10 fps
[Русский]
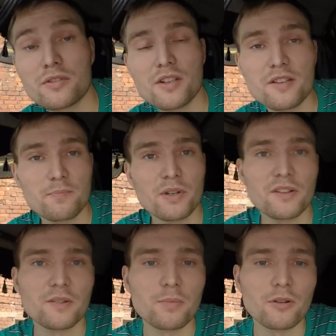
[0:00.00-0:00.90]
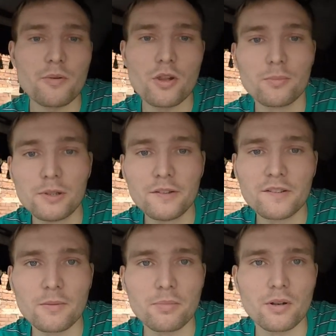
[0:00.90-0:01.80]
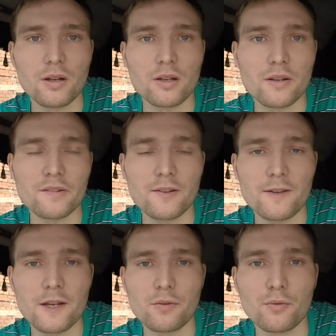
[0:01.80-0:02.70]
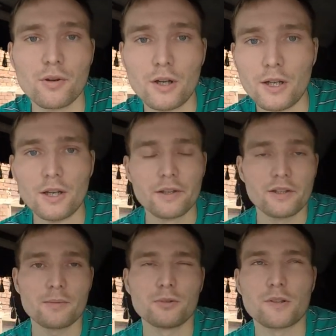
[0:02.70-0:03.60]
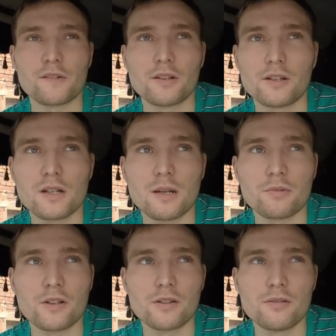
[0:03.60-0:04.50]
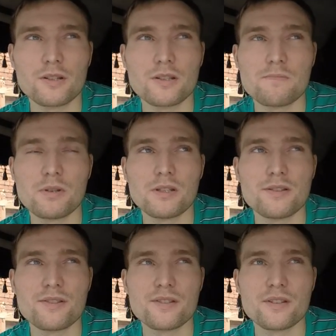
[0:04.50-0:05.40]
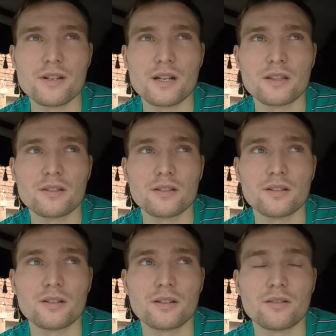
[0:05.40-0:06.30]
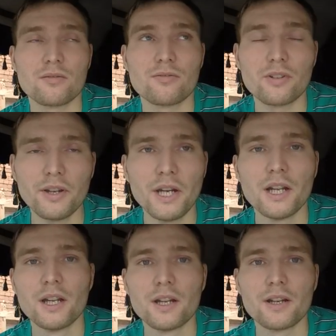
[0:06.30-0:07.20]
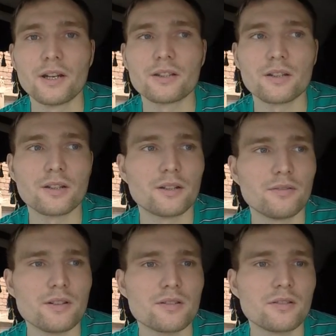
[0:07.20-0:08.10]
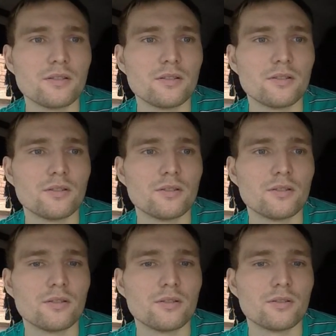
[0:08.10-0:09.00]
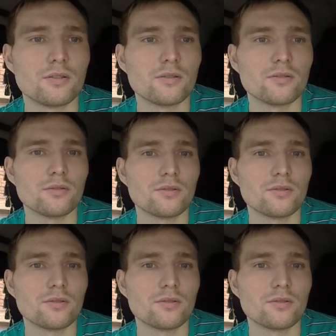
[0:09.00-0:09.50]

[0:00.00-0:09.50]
здесь, в принципе, вообще близко по расстоянию я был на Соликамской 250В. Э, это 200...